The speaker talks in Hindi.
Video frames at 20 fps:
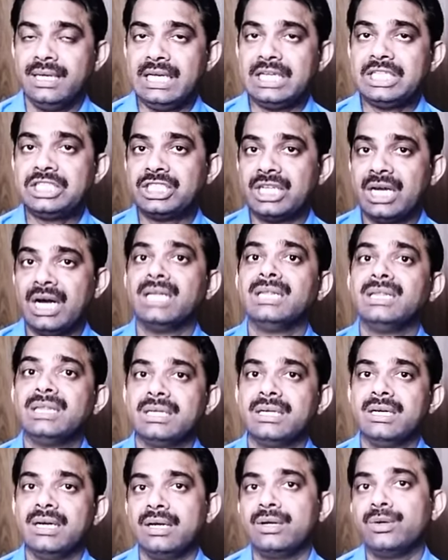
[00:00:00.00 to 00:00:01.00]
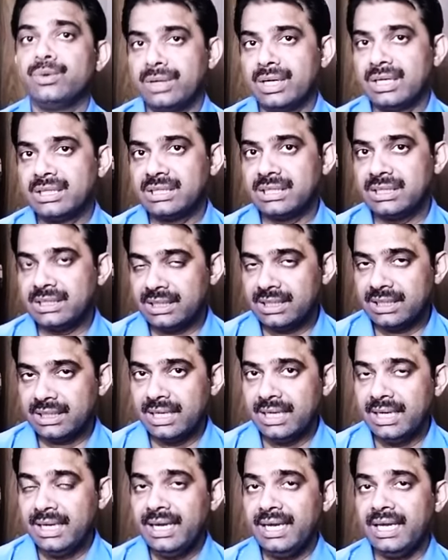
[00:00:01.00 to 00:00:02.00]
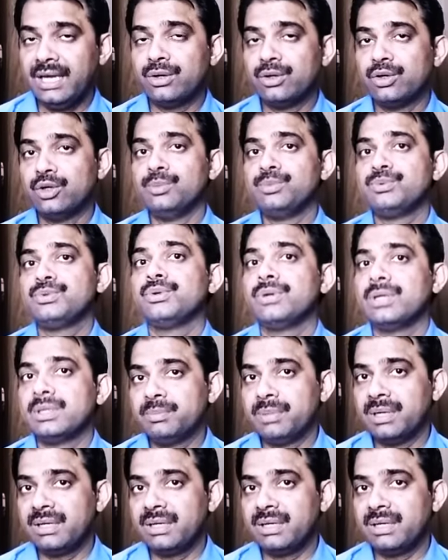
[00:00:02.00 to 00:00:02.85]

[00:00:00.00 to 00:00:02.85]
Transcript: एक शांत घर होना चाहिए एक खूबसूरत